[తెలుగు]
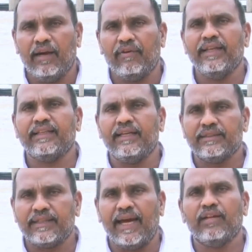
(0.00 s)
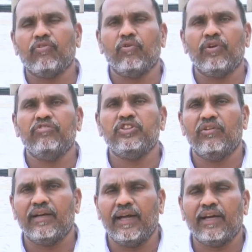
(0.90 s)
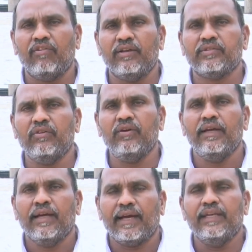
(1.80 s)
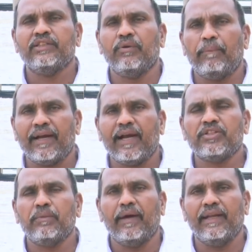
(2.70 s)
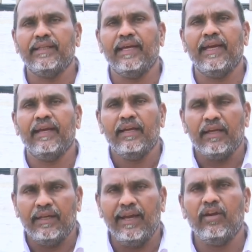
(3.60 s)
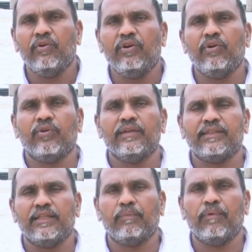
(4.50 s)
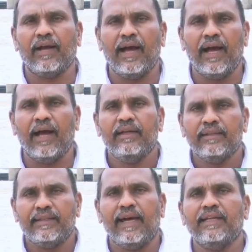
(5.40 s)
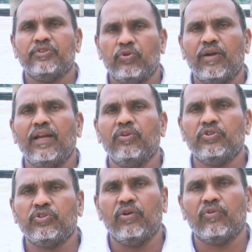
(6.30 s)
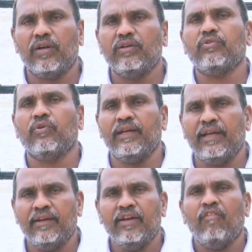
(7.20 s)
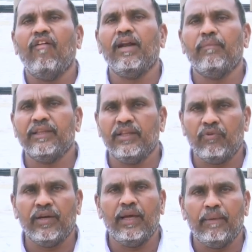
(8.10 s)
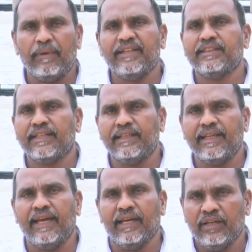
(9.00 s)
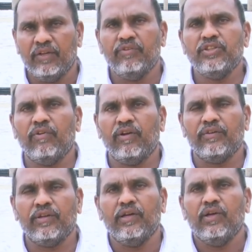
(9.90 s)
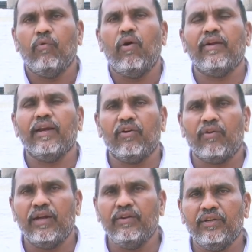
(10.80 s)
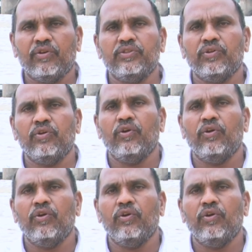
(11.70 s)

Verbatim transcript: ఎవరైతే స్థానికంగా ఉన్న విజయవాడ నగరవాసులు కనీసం ప్రకాశం బ్యారేజీ నీళ్లు నిండుకున్న సందర్భంగా దాన్ని చూడాలని వచ్చేవాళ్ళు కూడా కొన్ని వేల మంది ఉండే పరిస్థితి అయితే విజయవాడలో ఉంది ఓవరాల్గా కూడాను ఈరోజు